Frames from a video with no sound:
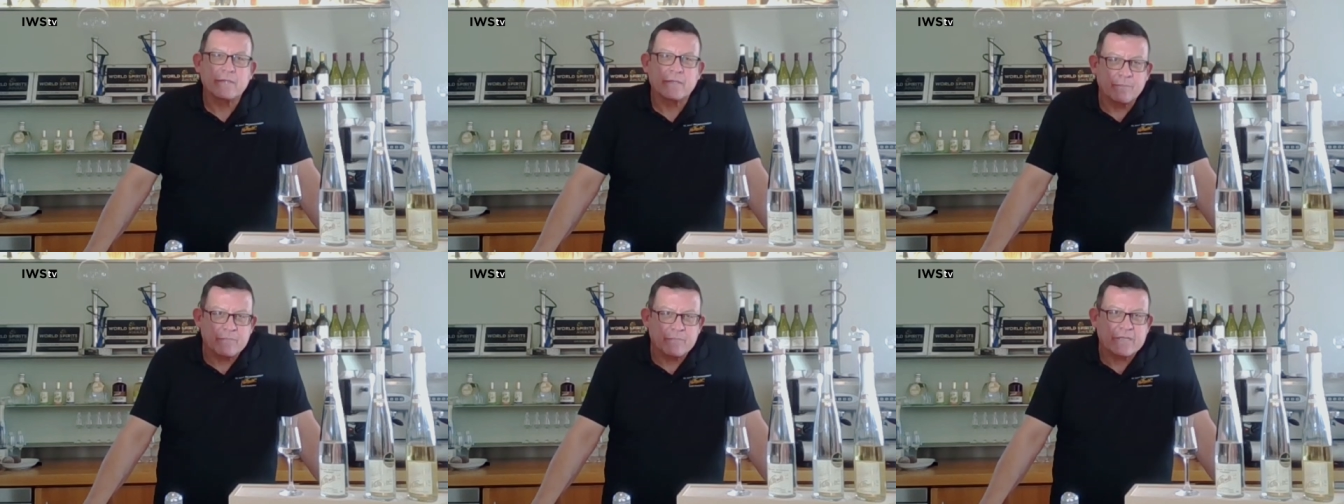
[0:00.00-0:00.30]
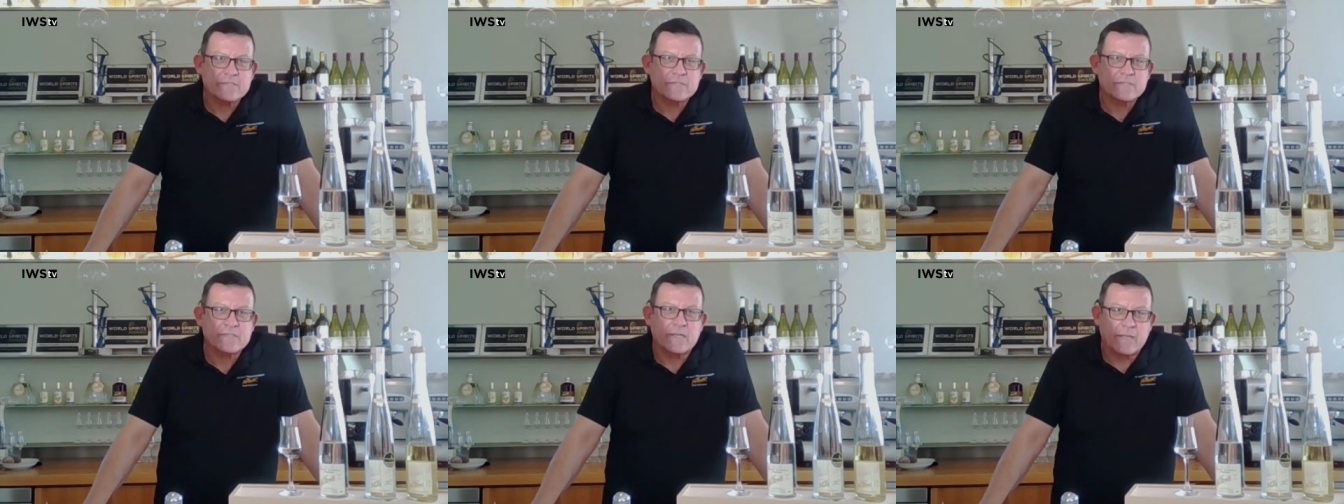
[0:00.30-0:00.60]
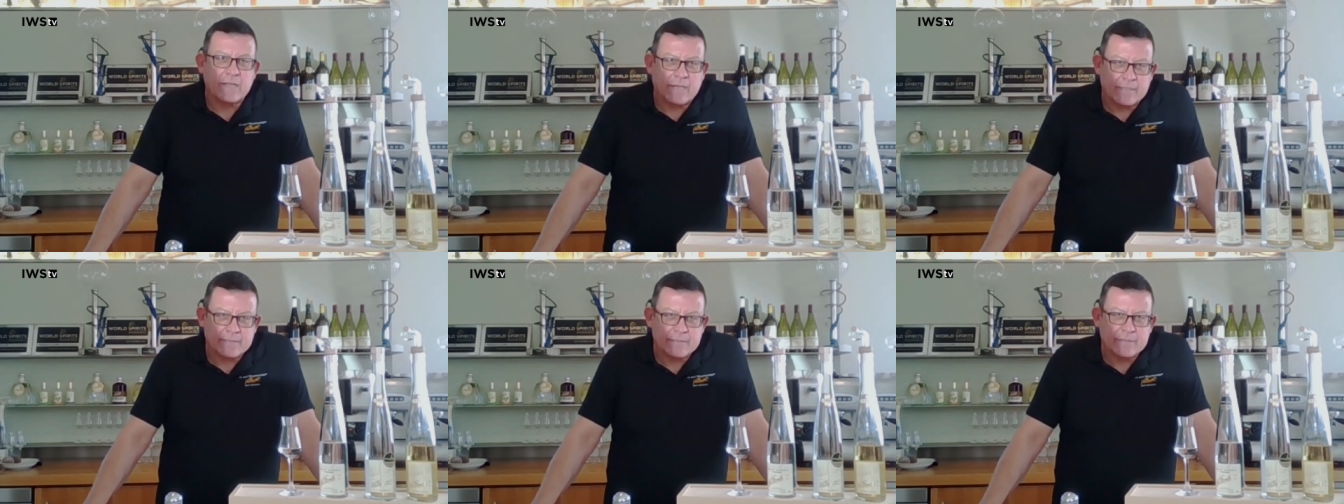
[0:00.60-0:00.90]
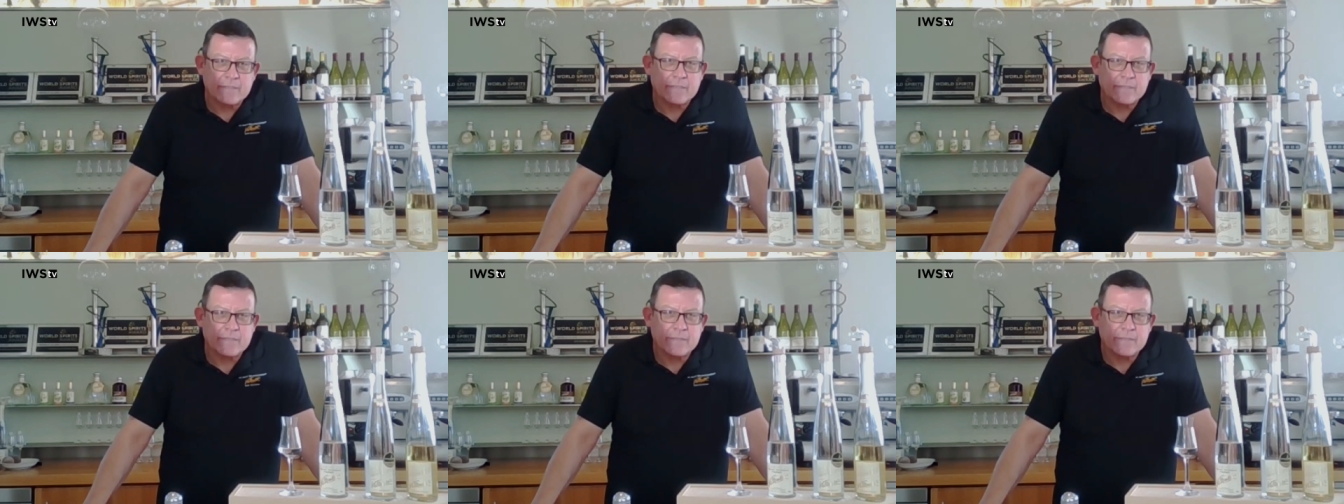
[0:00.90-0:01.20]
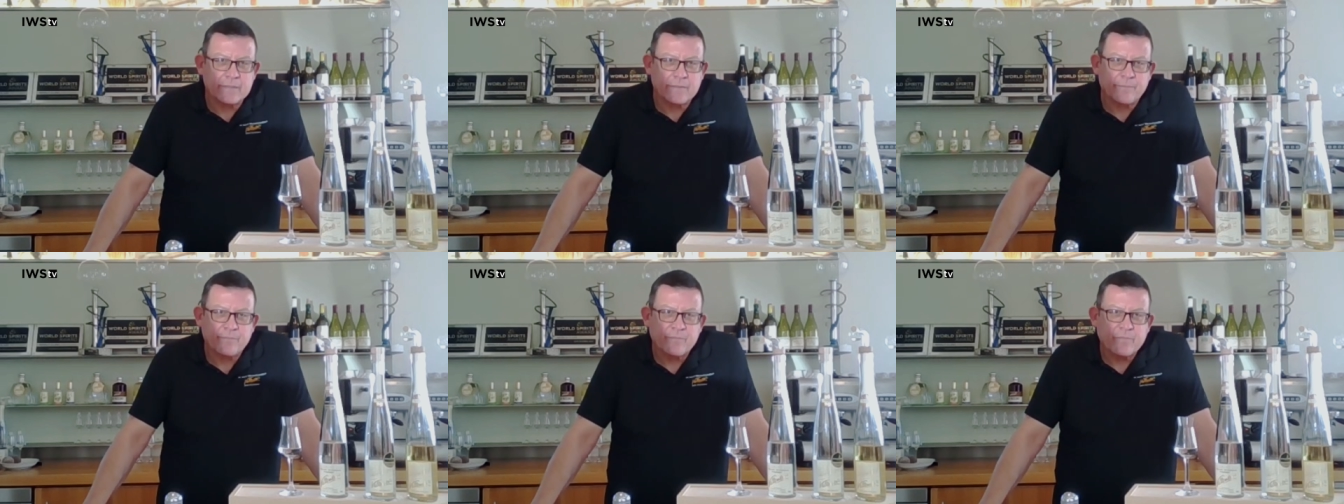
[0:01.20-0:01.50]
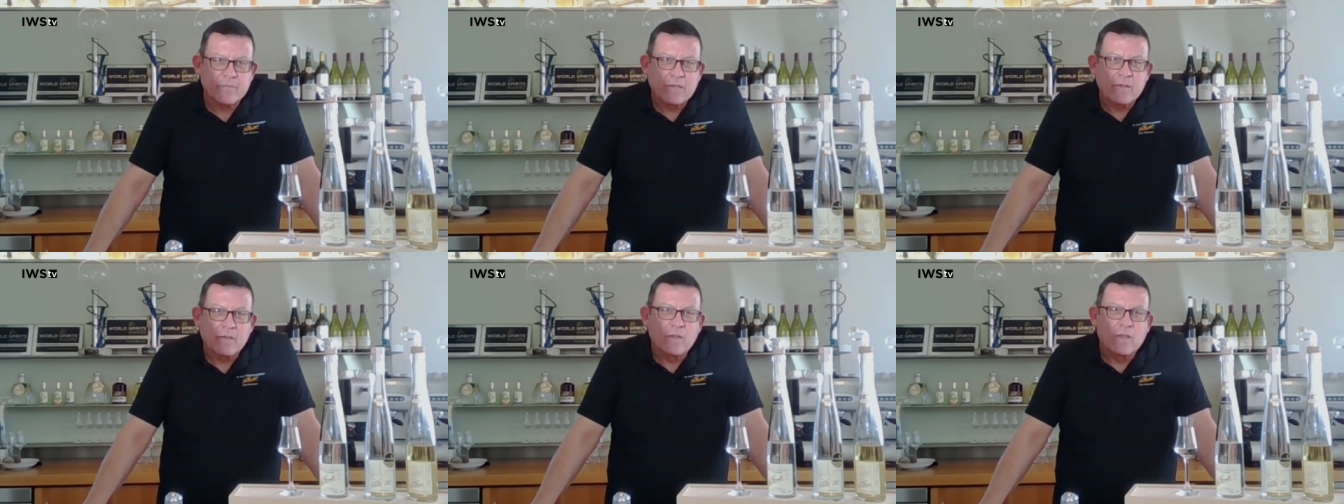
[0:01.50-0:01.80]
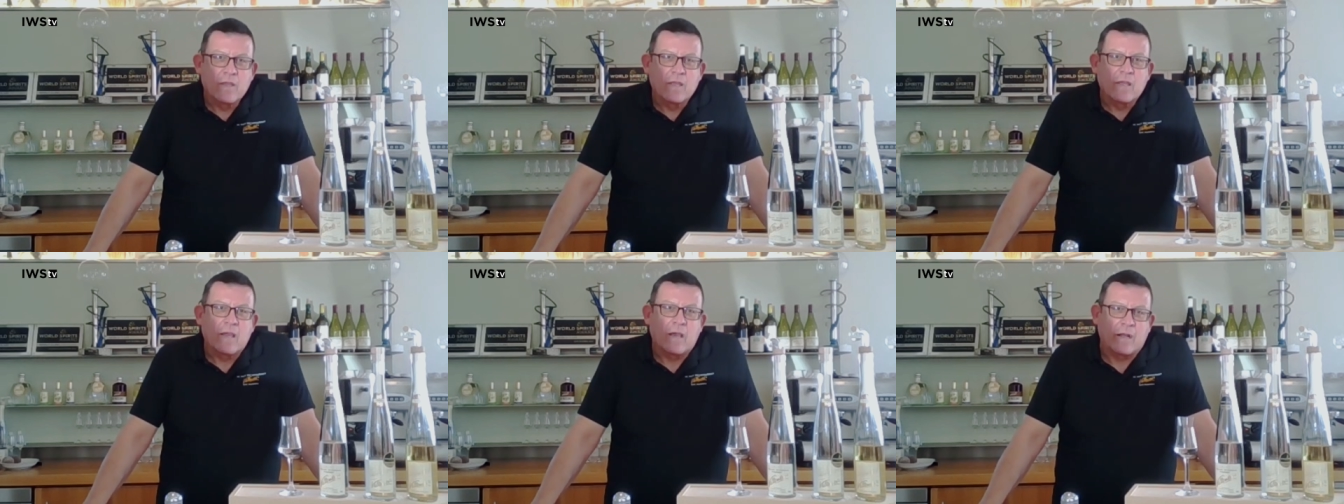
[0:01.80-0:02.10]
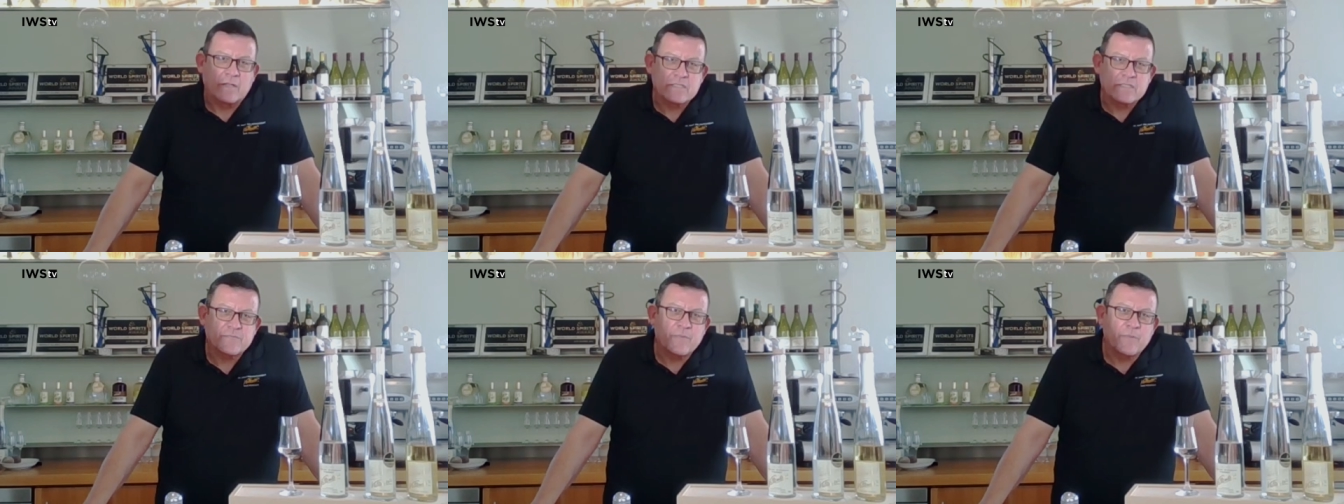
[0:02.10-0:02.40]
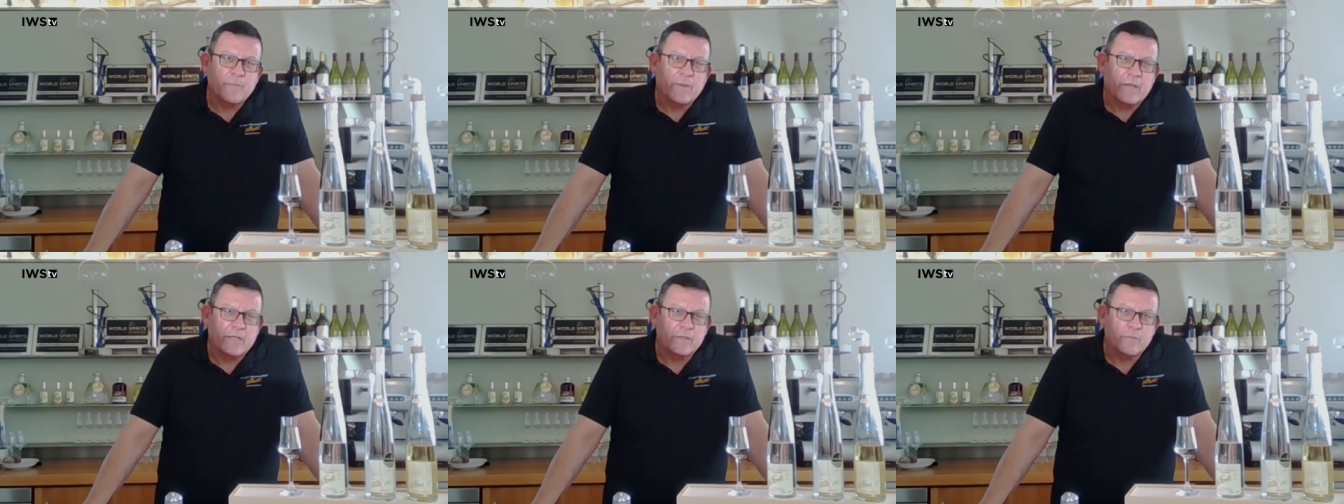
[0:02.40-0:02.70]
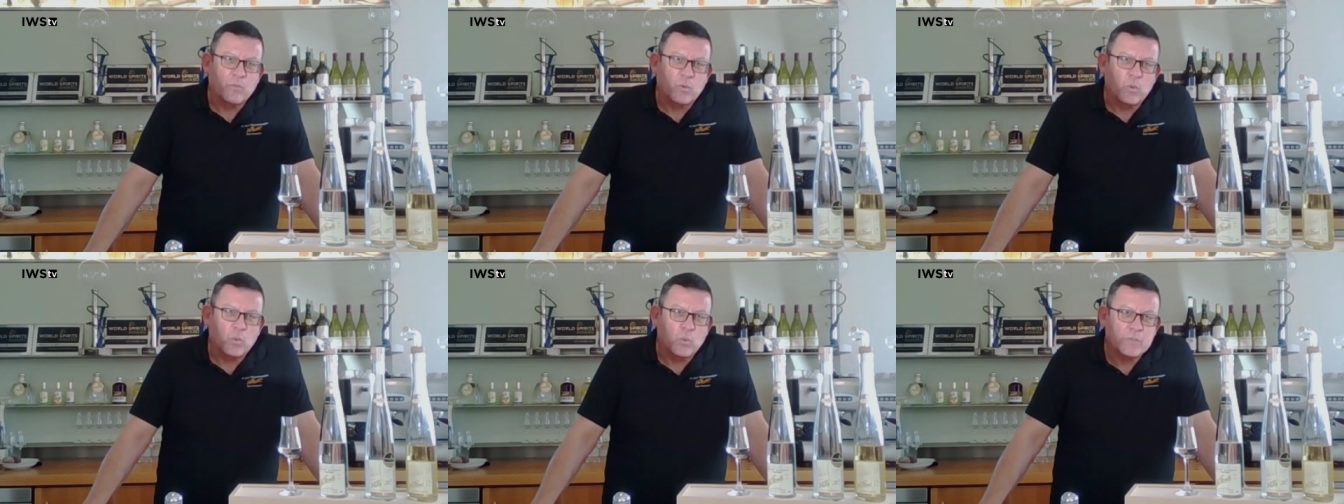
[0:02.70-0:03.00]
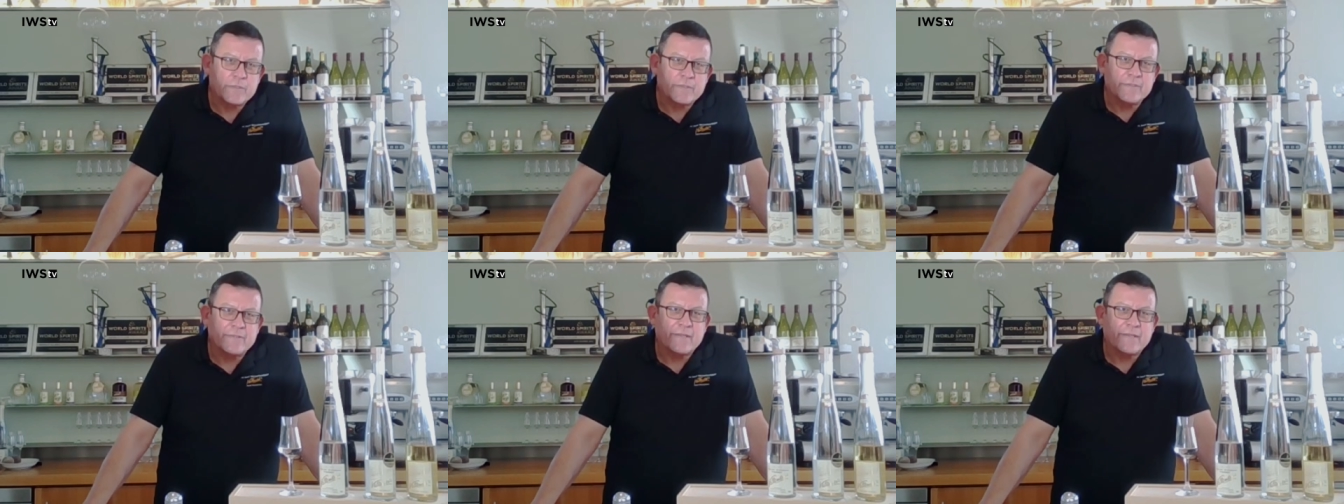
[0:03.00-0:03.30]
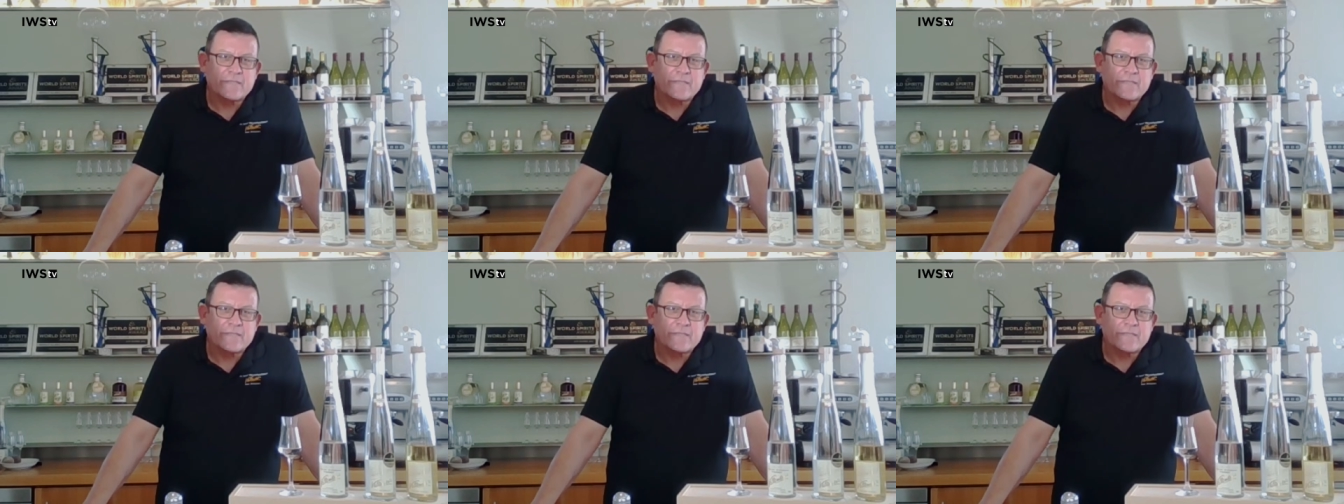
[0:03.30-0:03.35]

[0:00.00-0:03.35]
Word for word: im Destillat nachher, als wie bei einem roten.